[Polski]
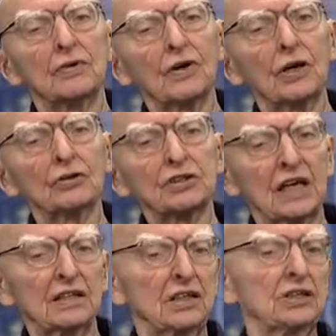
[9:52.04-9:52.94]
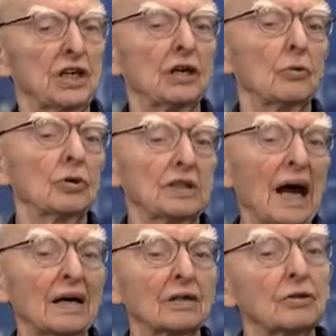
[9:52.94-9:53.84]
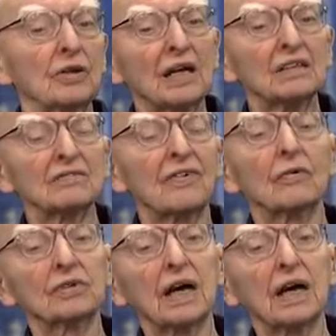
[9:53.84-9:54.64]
swoje ostatnie dzieło tak to nazwał,